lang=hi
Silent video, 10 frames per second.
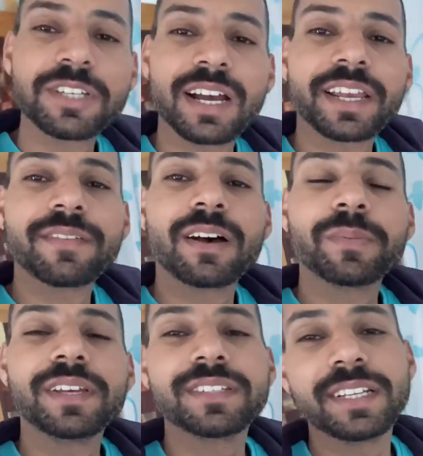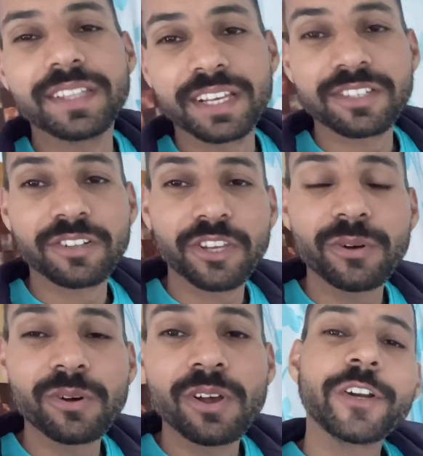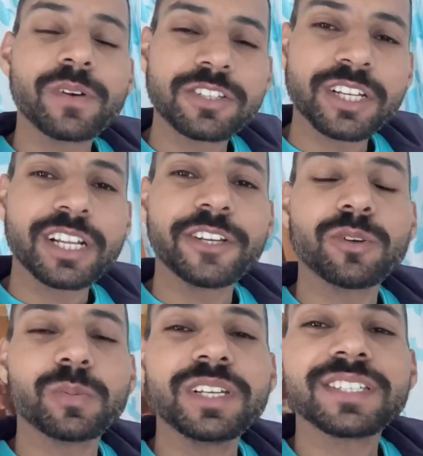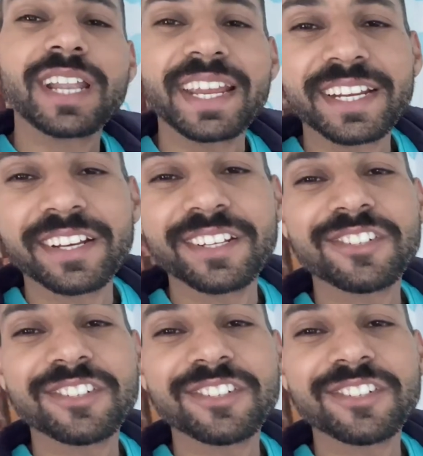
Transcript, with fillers: जाके वहाँ पे इजिली देख सकते हो जो अच्छी लगे तो प्लीज़ लाइक करें